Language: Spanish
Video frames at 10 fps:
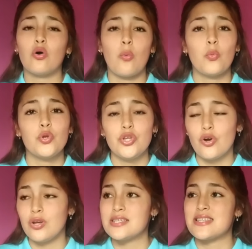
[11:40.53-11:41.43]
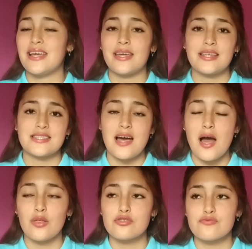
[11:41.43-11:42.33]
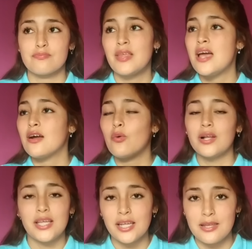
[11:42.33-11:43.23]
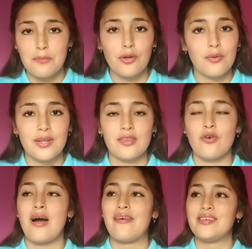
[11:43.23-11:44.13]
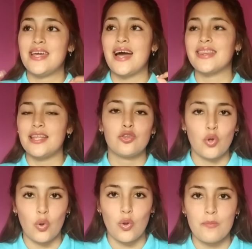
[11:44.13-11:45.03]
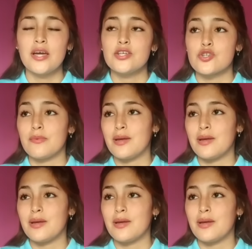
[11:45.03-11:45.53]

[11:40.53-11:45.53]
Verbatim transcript: comuniones, egresados, cualquier tipo de evento había de todo. Yo me